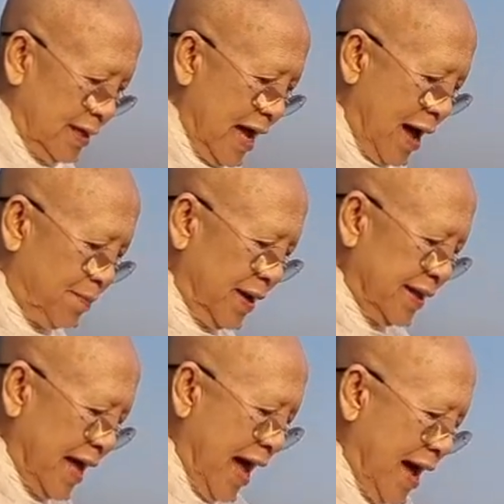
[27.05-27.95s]
อย่าเป็
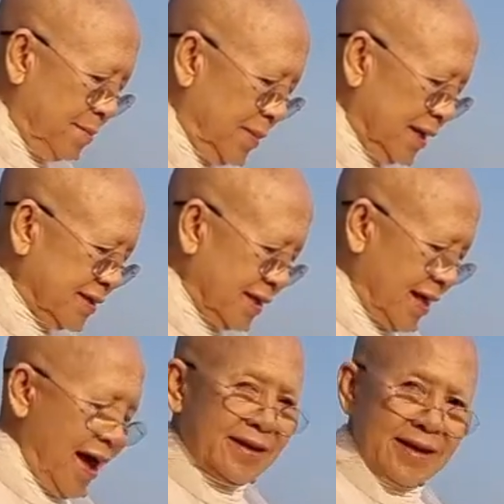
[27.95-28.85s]
นอามิส
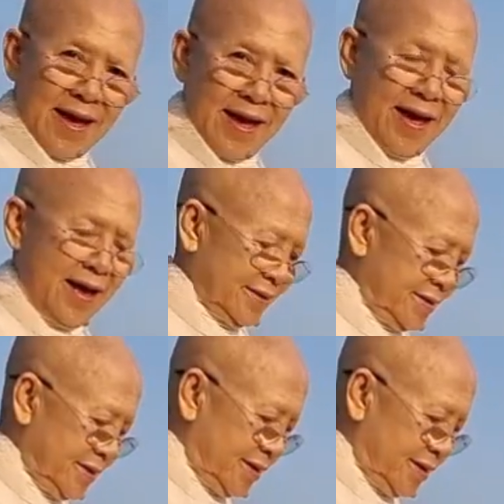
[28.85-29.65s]
ทายาต